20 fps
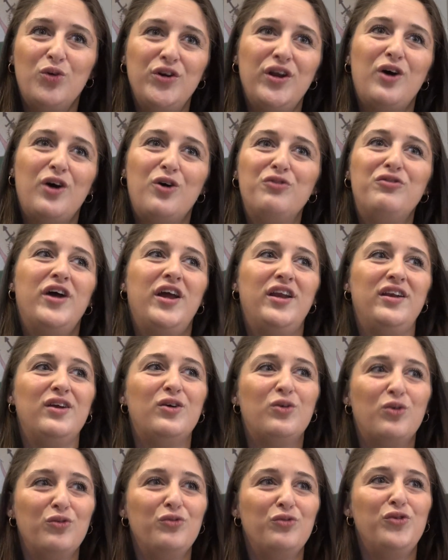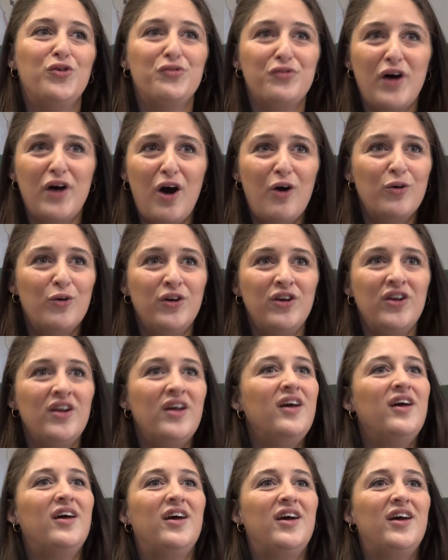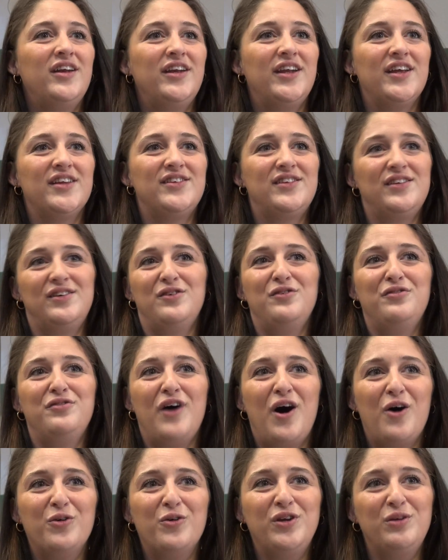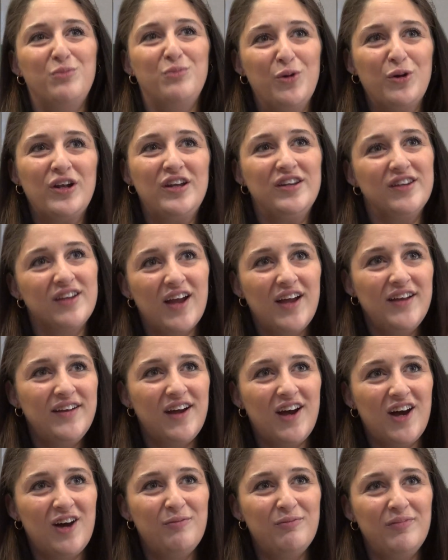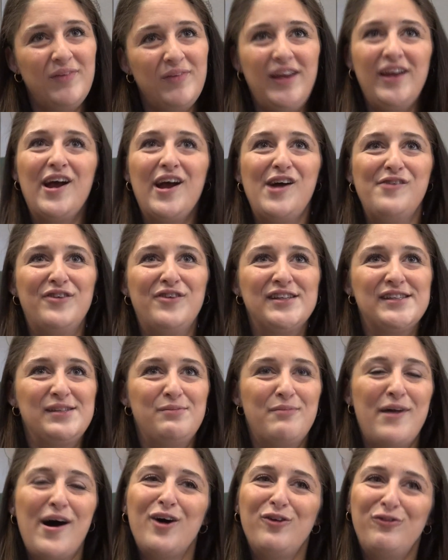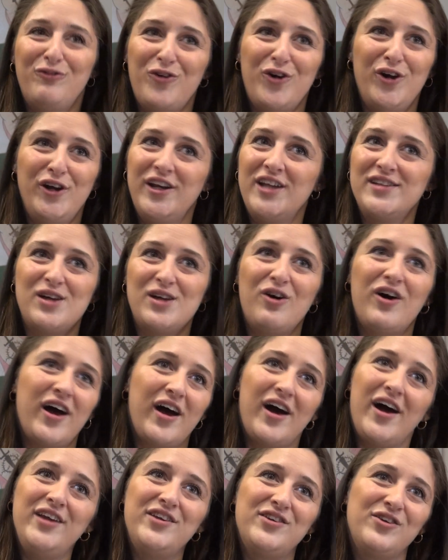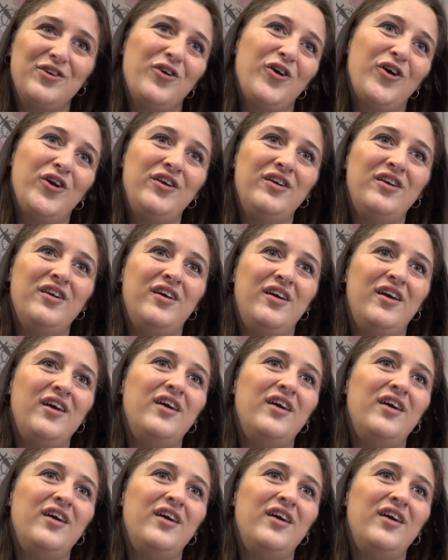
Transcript: und auch Veränderung für Frauen, dass äh, Frauen die Möglichkeit haben, egal was sie machen wollen, das auch erreichen können.